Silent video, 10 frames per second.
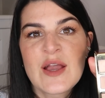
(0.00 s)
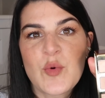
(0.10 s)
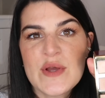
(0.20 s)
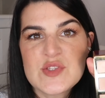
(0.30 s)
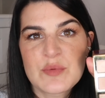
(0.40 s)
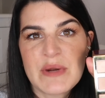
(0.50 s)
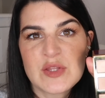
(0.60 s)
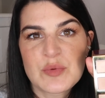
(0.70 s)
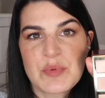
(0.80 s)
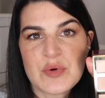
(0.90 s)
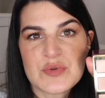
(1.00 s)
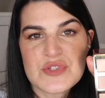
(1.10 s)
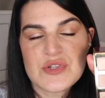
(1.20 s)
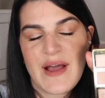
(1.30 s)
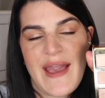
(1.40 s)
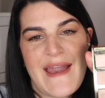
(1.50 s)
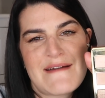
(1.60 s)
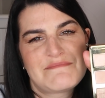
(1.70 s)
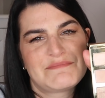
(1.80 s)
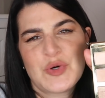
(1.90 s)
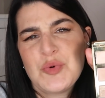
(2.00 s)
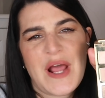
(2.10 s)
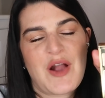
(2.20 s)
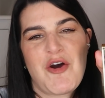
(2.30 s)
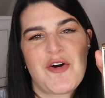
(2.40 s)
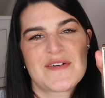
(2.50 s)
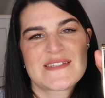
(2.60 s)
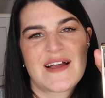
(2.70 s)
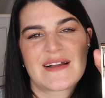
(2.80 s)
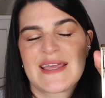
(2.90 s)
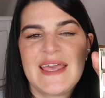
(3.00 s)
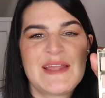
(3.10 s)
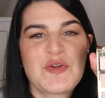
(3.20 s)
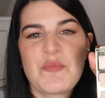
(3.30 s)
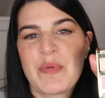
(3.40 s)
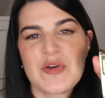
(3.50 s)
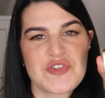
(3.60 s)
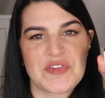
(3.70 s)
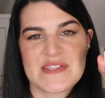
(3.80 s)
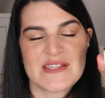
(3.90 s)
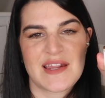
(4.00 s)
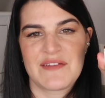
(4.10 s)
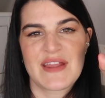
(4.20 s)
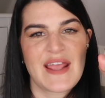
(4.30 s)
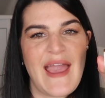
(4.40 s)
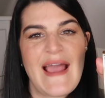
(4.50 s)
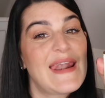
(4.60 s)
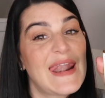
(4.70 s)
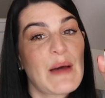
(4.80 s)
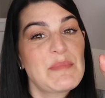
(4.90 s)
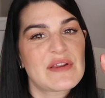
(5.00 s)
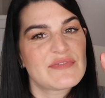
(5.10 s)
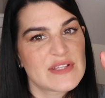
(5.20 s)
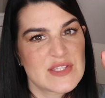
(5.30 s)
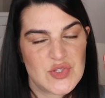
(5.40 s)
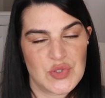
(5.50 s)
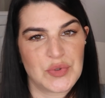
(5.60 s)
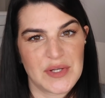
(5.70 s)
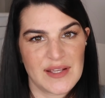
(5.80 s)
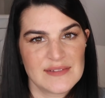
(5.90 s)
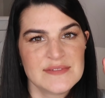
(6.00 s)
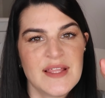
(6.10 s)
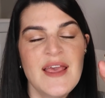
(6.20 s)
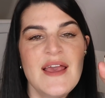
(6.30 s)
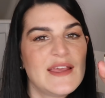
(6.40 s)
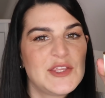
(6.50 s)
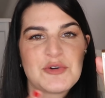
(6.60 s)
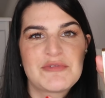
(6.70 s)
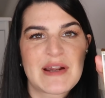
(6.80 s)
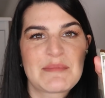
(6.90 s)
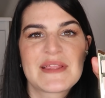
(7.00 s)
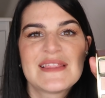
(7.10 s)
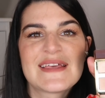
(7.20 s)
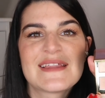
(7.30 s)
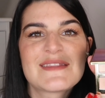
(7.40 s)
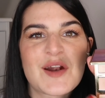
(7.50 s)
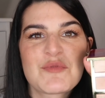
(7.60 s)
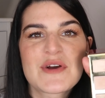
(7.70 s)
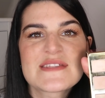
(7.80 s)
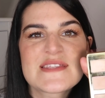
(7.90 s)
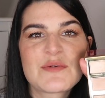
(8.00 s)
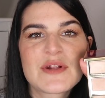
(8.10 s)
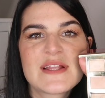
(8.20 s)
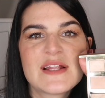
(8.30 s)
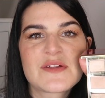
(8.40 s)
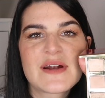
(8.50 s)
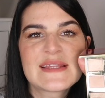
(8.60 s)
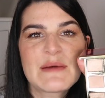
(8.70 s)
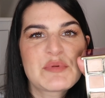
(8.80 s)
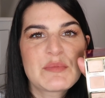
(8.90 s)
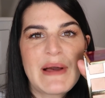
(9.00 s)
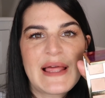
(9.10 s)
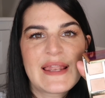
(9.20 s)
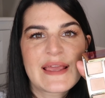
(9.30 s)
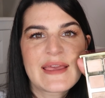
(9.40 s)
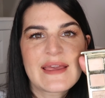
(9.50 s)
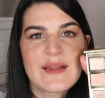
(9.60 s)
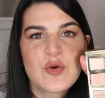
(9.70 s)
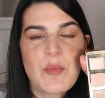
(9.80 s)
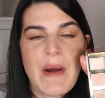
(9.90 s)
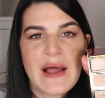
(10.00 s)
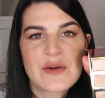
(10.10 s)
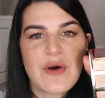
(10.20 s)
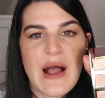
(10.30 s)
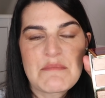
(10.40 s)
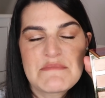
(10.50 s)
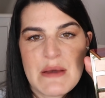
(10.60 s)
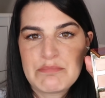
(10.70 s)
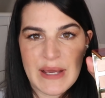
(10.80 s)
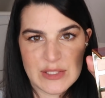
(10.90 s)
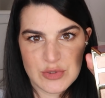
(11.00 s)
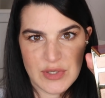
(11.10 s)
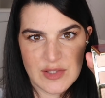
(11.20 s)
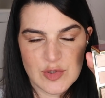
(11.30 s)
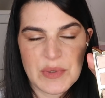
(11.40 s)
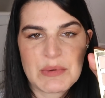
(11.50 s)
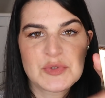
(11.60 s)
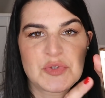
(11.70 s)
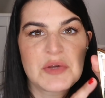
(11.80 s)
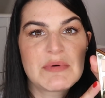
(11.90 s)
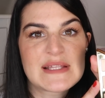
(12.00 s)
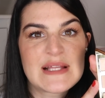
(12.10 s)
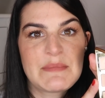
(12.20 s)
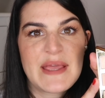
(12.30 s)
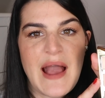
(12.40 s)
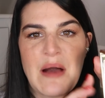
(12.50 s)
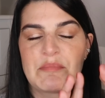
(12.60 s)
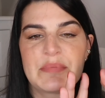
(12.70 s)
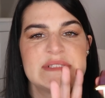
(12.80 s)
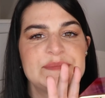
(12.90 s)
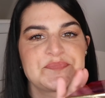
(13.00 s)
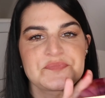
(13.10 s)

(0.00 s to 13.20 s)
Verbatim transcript: Questo ombretto bronzo è una cosa che non posso descrivere è la perfezione io veramente trovo che sia una delle tonalità più belle che l'umano abbia partorito per quanto riguarda il make up